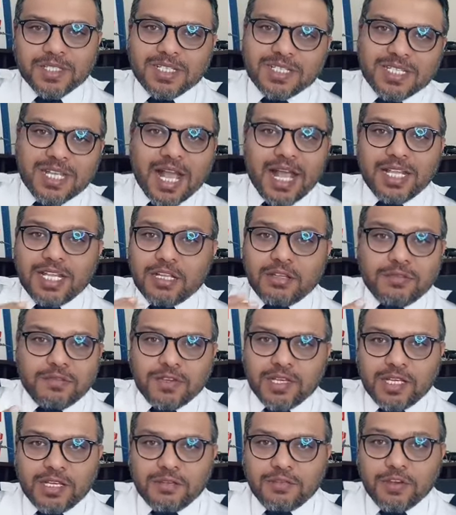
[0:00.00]
زادت
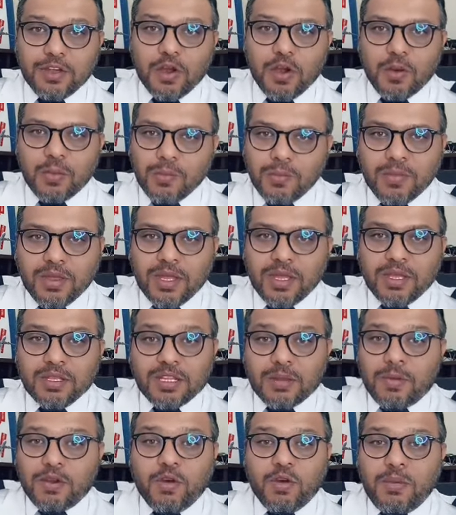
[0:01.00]
في في يوم
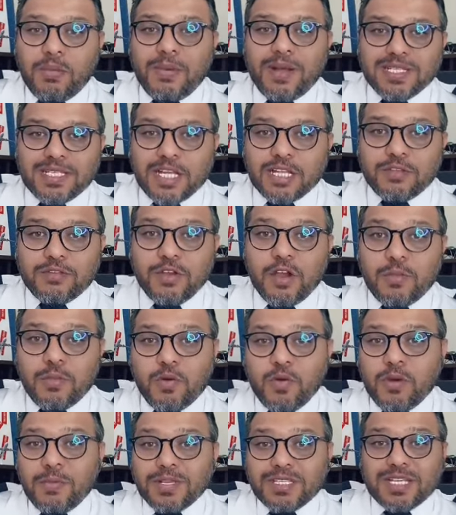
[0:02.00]
طبعا هو ما زاد في يوم
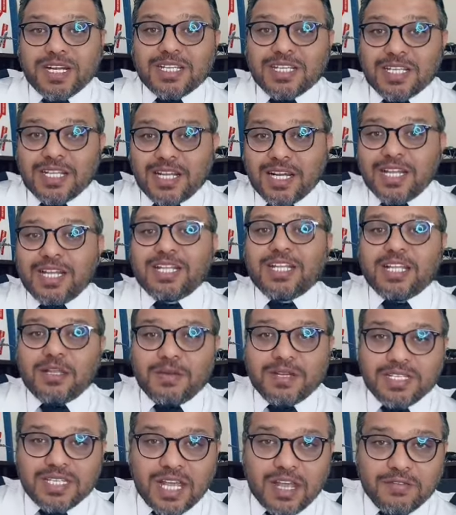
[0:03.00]
هو بس رصد ان انت
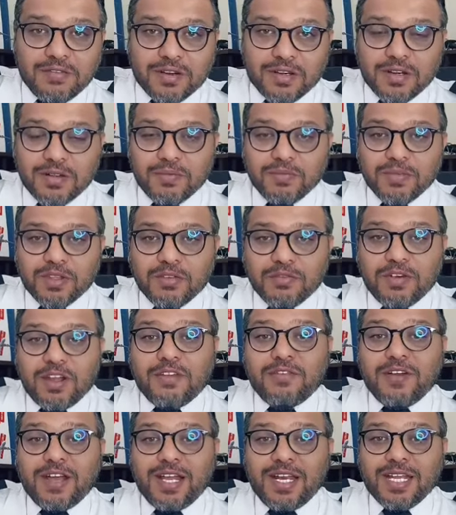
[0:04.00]
تبغى تسافر
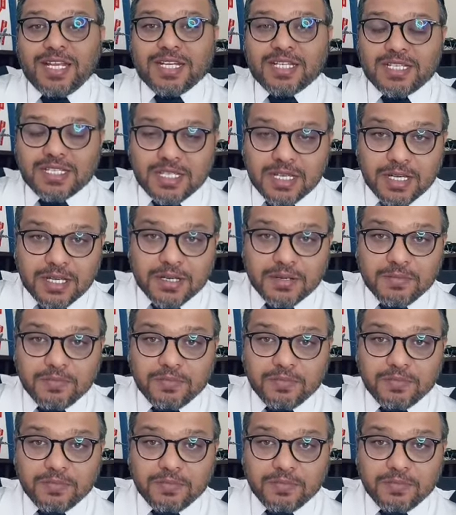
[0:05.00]
فرفع عليك السعر